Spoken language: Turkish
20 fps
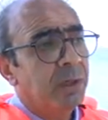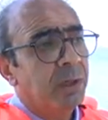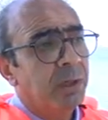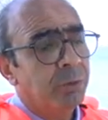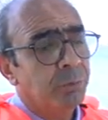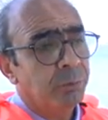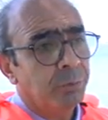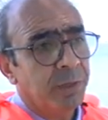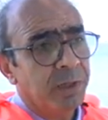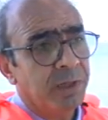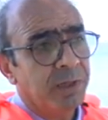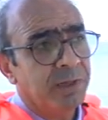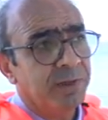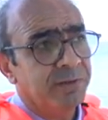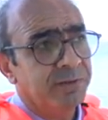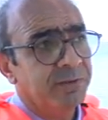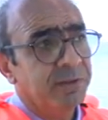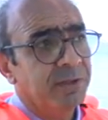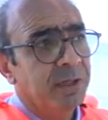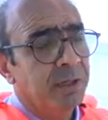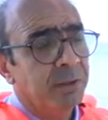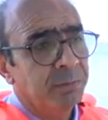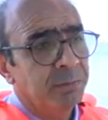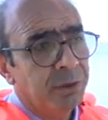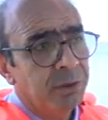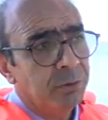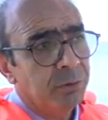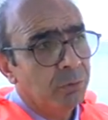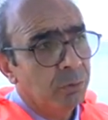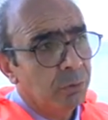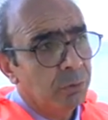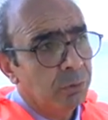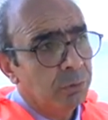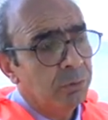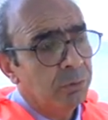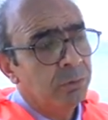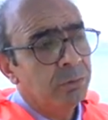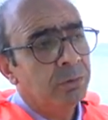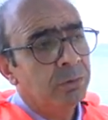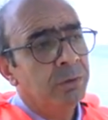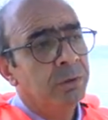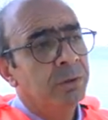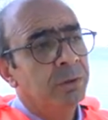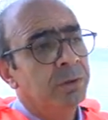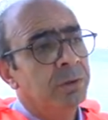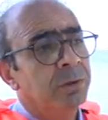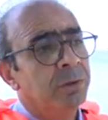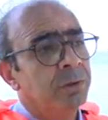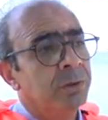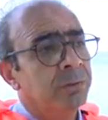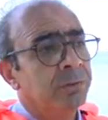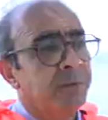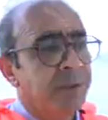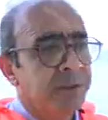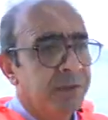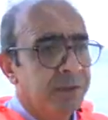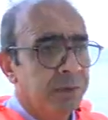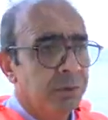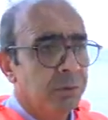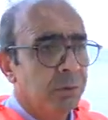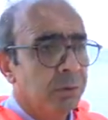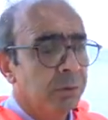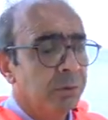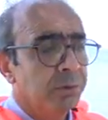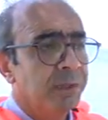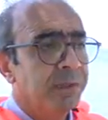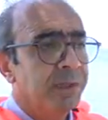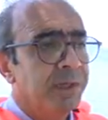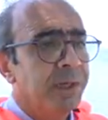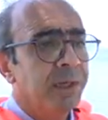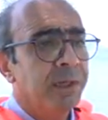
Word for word: Avrupa yakasında bir nolu e, ve iki nolu diye.